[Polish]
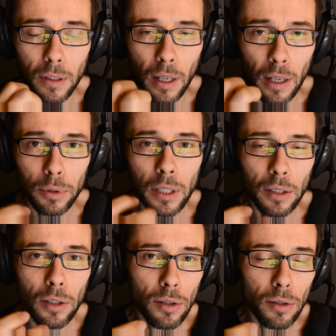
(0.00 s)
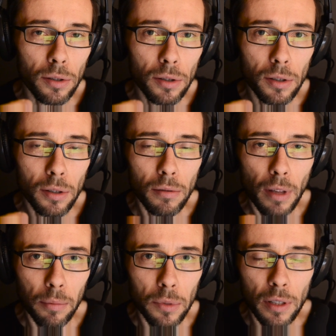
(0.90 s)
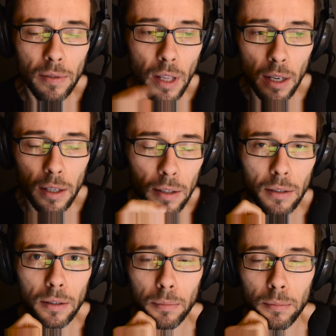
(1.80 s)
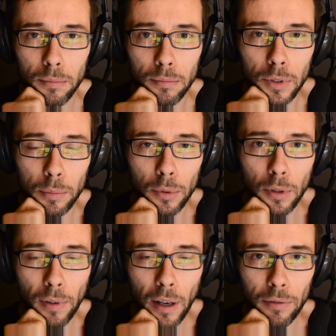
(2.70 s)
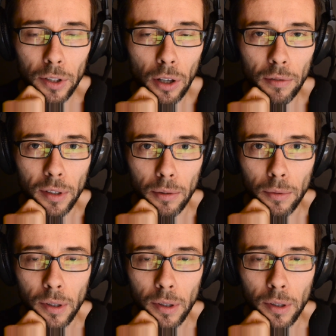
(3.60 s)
ta autentyczność, tak mi się wydaje, zbudowała widownię.